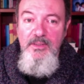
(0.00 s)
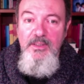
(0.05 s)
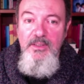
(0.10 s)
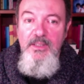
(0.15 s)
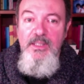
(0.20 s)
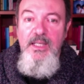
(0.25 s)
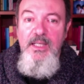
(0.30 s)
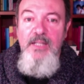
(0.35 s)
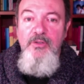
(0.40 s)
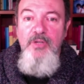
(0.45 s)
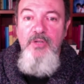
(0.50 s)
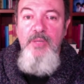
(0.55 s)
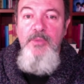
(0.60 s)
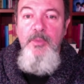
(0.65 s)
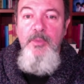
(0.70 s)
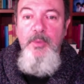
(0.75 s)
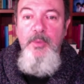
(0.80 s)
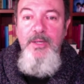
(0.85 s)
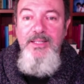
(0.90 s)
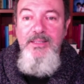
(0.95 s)
Allora il mio
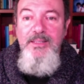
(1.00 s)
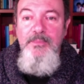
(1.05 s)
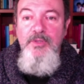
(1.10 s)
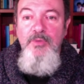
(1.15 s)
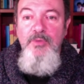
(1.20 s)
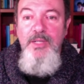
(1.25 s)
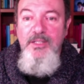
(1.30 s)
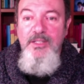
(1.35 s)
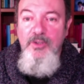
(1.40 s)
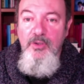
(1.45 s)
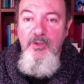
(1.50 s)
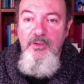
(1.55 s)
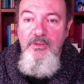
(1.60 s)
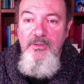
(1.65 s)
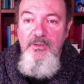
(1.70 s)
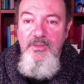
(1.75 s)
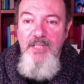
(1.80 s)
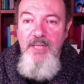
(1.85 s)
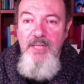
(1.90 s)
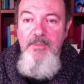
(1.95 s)
poeta mi guardò
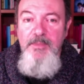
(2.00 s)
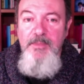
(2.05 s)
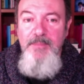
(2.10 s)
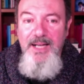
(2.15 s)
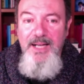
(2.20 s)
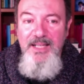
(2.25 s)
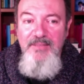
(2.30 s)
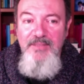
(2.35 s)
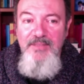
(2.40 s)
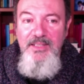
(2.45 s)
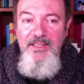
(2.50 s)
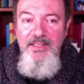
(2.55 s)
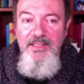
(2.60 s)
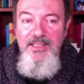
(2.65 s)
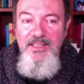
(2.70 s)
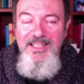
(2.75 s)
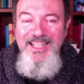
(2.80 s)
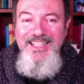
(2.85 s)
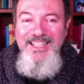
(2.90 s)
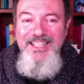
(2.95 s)
e mi parve
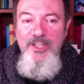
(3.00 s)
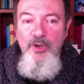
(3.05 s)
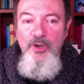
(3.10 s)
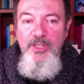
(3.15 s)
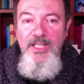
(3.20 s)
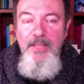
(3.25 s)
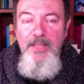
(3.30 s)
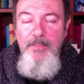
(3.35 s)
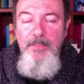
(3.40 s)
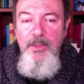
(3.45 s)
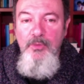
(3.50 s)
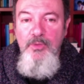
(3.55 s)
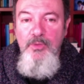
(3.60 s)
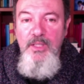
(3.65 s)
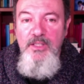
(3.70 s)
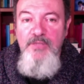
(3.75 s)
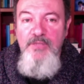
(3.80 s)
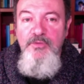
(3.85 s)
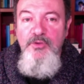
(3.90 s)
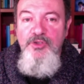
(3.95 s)
che negli occhi la paura
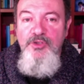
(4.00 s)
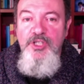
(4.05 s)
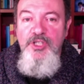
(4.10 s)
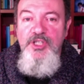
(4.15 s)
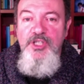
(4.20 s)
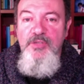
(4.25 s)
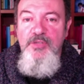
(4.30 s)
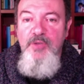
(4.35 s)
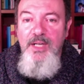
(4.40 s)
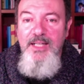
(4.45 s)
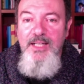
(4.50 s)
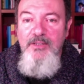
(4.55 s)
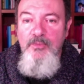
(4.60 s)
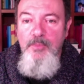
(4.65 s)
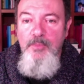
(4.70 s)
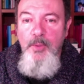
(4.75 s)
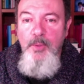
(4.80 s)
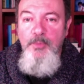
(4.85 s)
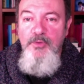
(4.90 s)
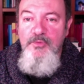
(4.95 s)
gli fosse scivolata un
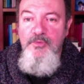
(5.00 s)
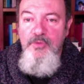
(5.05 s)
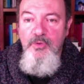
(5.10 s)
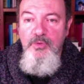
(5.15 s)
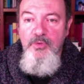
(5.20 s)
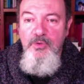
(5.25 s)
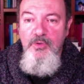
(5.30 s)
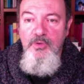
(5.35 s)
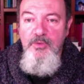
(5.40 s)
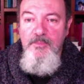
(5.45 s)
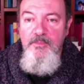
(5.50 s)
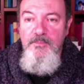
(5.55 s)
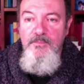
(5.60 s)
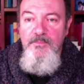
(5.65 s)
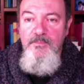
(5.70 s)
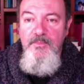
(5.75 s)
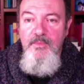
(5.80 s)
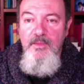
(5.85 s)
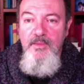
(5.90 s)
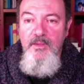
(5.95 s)
po' più in fondo.
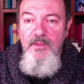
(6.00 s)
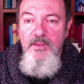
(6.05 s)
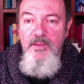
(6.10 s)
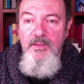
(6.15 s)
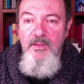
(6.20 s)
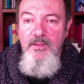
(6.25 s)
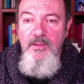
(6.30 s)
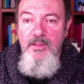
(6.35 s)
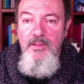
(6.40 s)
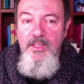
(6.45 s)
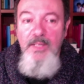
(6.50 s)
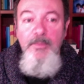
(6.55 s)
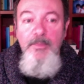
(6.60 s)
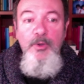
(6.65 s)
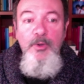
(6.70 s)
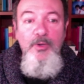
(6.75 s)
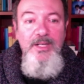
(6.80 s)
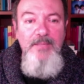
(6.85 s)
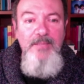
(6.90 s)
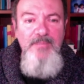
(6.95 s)

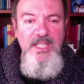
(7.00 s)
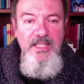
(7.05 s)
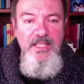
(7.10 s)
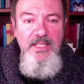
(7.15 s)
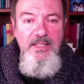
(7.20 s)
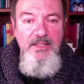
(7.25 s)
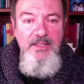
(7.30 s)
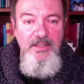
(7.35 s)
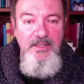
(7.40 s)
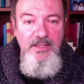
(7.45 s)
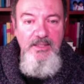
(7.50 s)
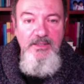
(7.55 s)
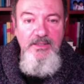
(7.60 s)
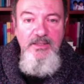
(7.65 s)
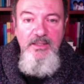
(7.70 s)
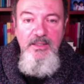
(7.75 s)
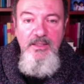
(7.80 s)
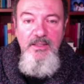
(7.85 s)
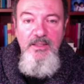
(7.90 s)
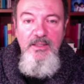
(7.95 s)
Libero Gramigna, gli
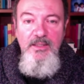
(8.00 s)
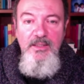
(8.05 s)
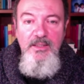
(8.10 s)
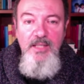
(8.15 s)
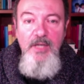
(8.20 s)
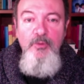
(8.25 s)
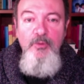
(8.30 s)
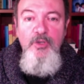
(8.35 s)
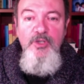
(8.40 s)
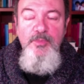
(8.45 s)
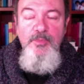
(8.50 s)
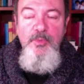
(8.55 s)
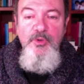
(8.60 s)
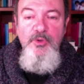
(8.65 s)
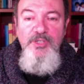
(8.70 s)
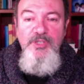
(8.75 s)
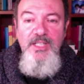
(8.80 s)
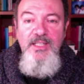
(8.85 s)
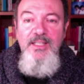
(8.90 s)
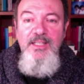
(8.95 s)
dissi, e lui
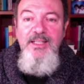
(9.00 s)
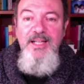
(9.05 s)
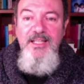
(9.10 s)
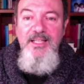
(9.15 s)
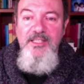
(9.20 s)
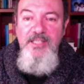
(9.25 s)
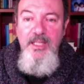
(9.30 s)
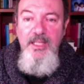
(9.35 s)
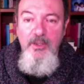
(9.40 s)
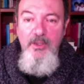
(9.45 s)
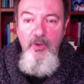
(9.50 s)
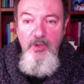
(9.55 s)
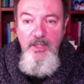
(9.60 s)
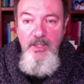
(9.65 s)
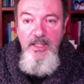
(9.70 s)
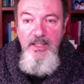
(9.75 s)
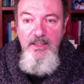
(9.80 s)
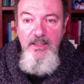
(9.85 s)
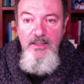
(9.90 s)
rispose Garcia Lorca.